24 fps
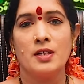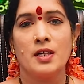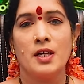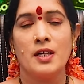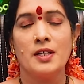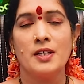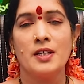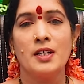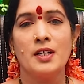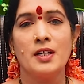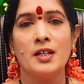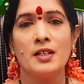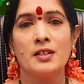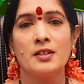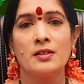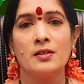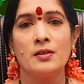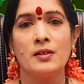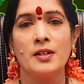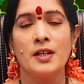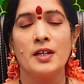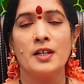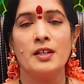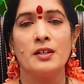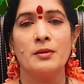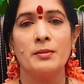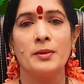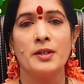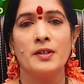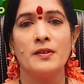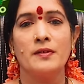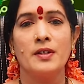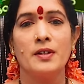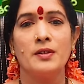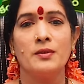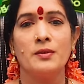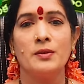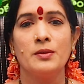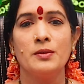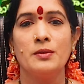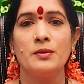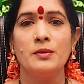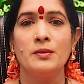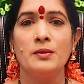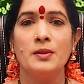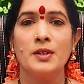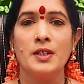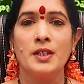కన్యారాశిలో కేతు భగవానుడు
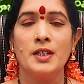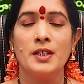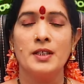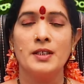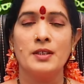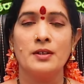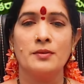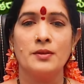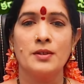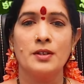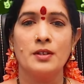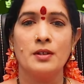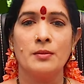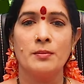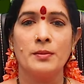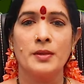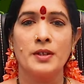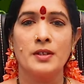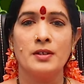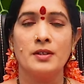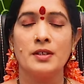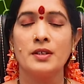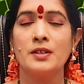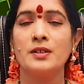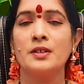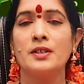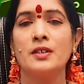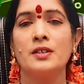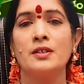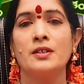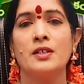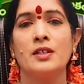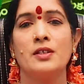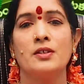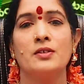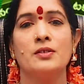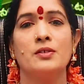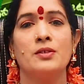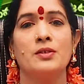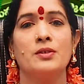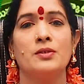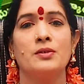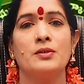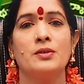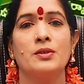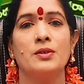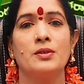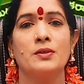ఈ సంవత్సరం మొత్తం సంచారం
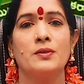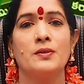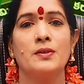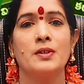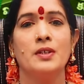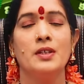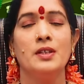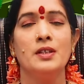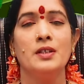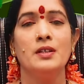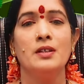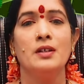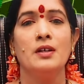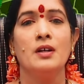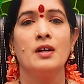జరుగుతూ ఉంది